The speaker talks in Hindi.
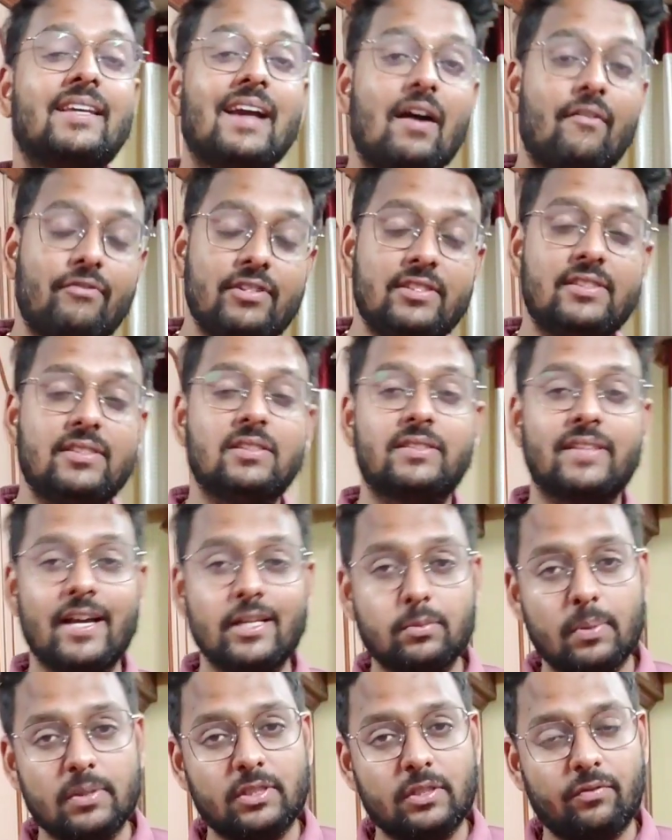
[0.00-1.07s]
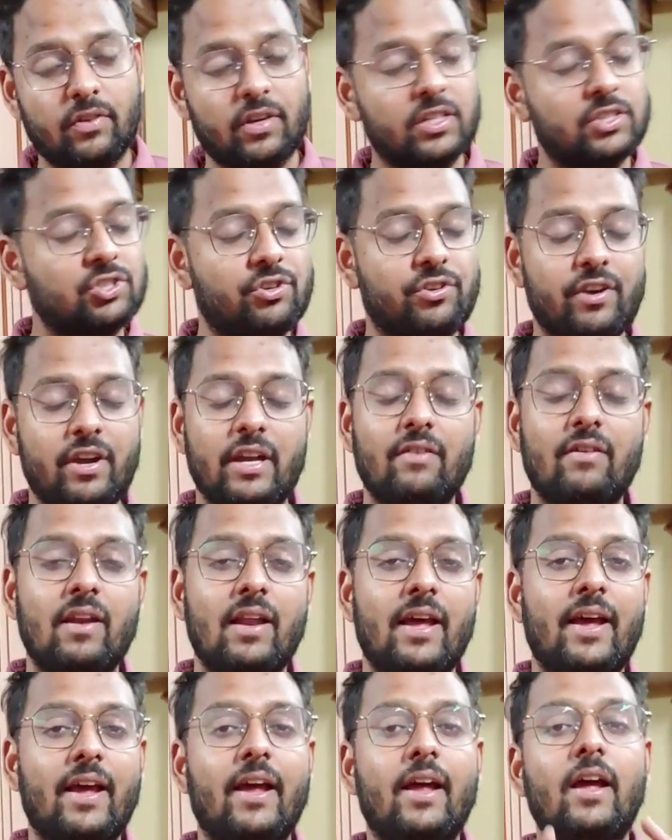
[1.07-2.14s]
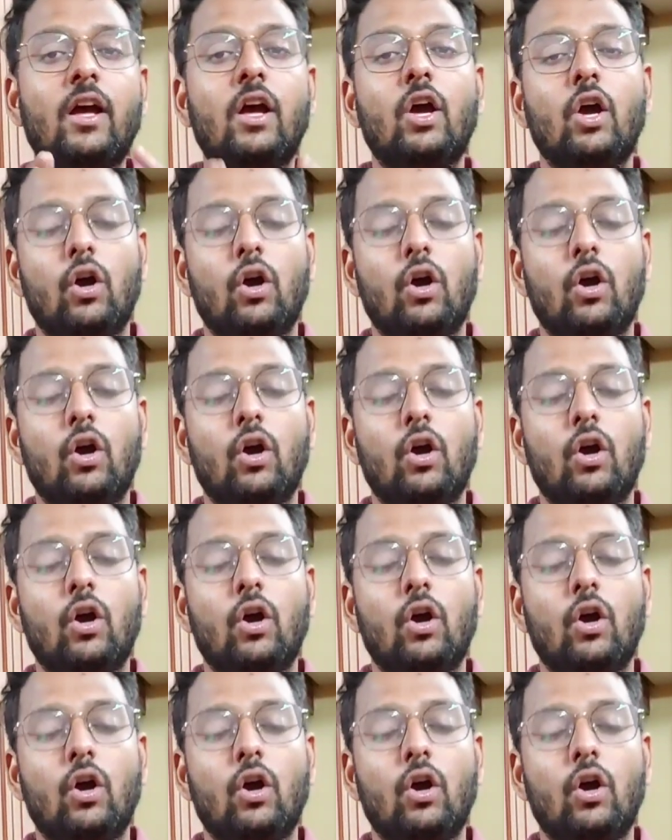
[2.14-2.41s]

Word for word: क्या फीचर्स क्या स्पेसिफिकेशन रहने वाले हैं